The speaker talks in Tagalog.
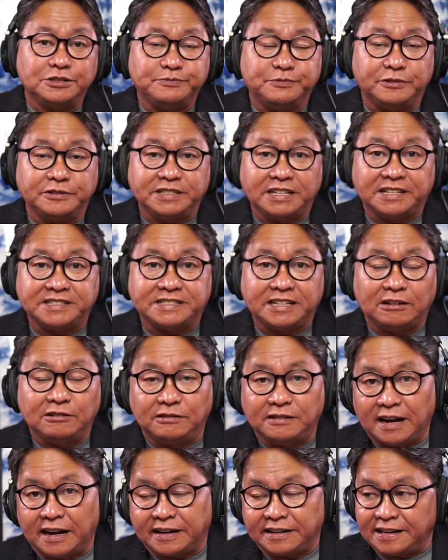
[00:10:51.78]
po dyan sa
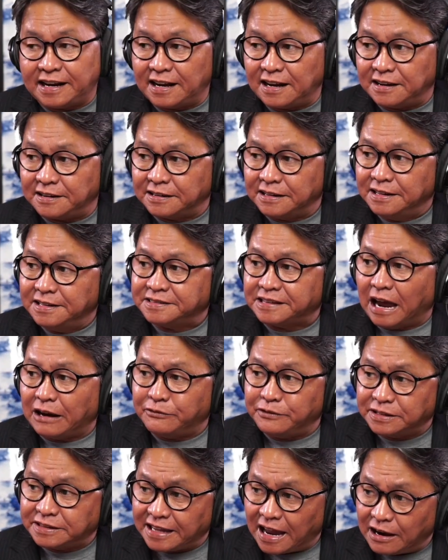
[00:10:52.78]
lugar ng
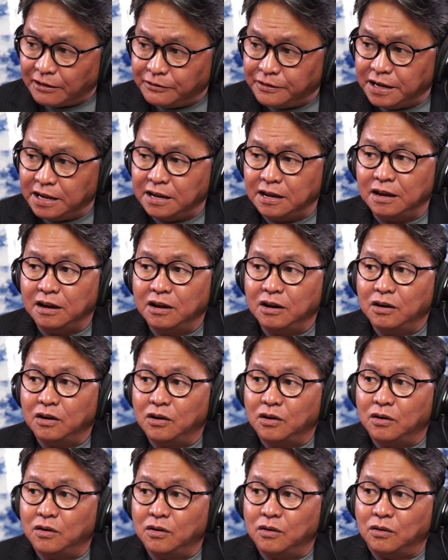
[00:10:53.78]
Tawi-Tawi,
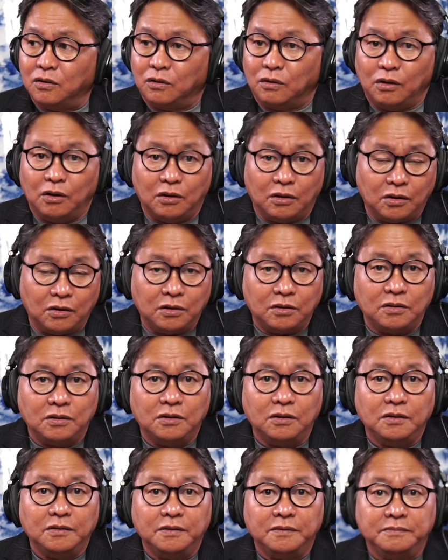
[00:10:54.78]
Hulo,
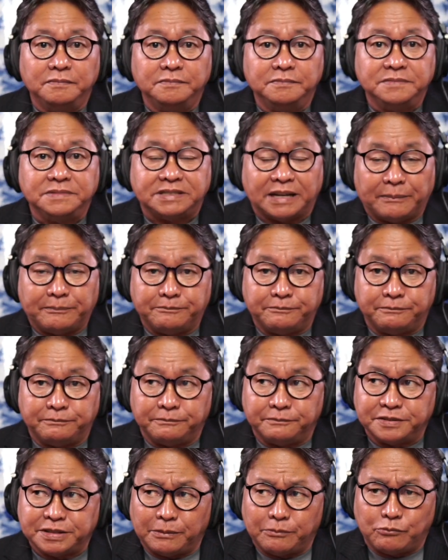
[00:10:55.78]
Sam,
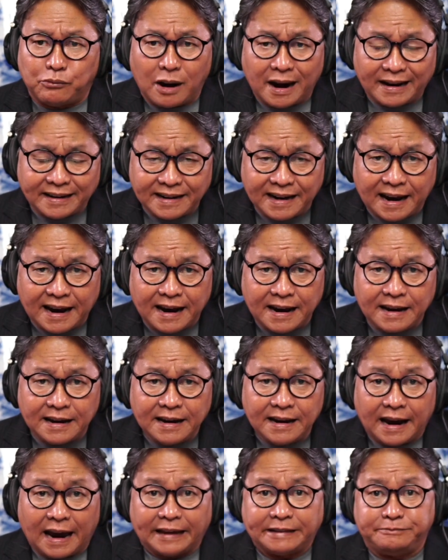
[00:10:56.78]

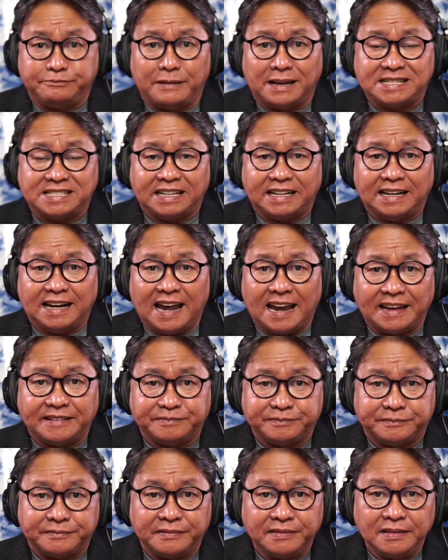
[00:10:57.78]
Sambuanga at
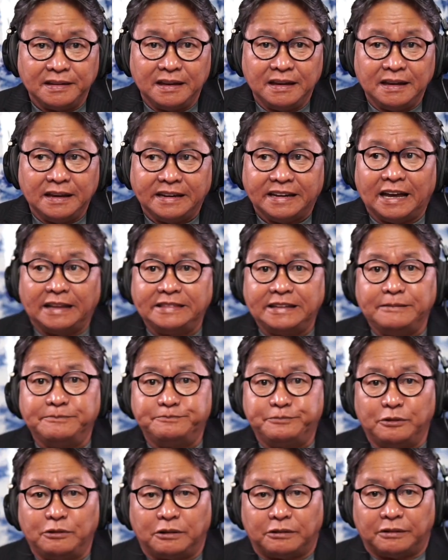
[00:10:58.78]
Basilan. Yan din
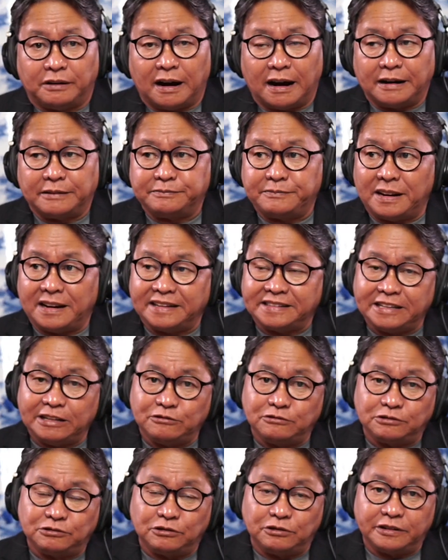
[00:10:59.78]
po ang mga
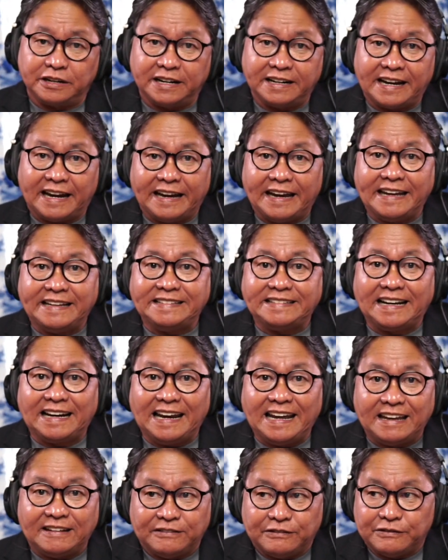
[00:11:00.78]
tinuturing na
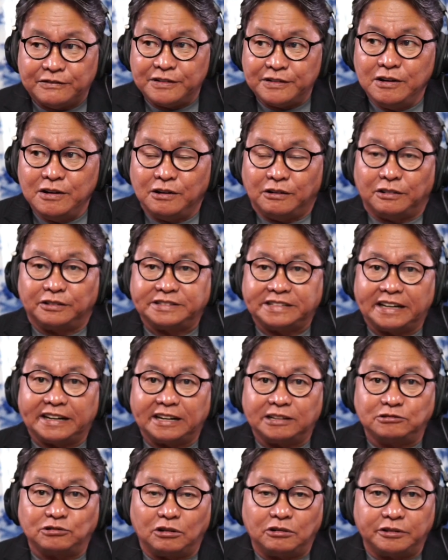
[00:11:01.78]
enclave o
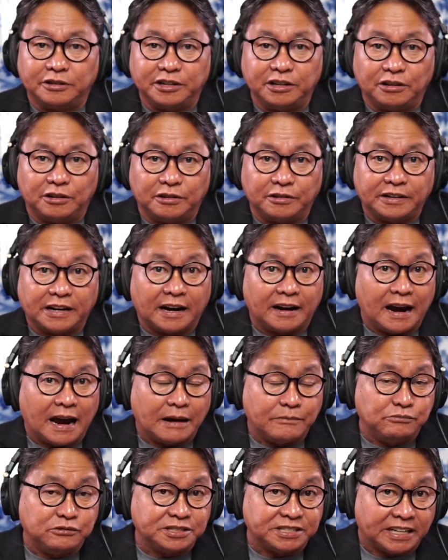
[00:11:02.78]
teritoryo ng
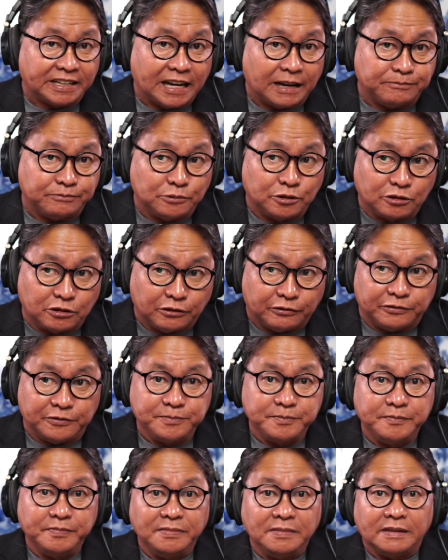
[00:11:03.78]
Abu Sayyaf Group
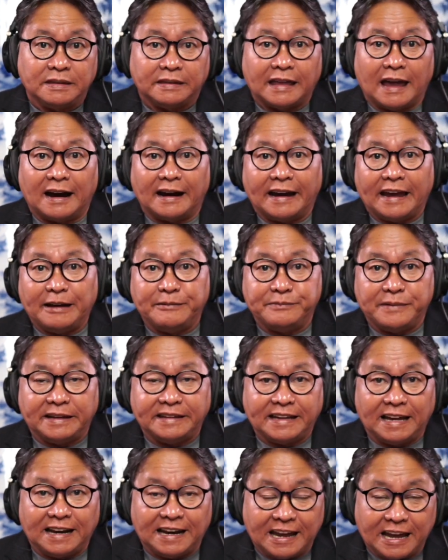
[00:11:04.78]
ng
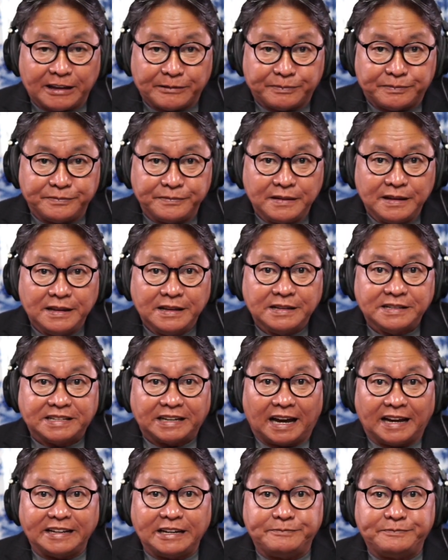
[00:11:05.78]
MNLF. Sa
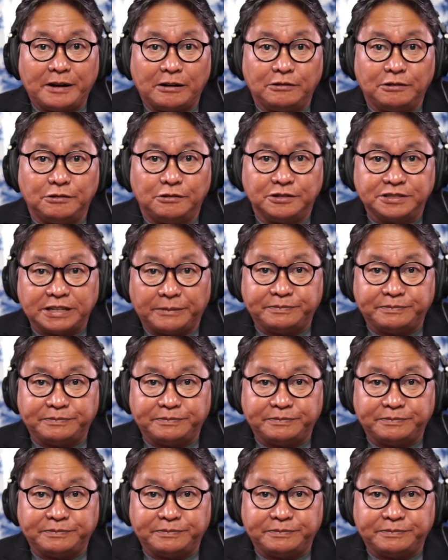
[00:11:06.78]
kanyang pangungusap,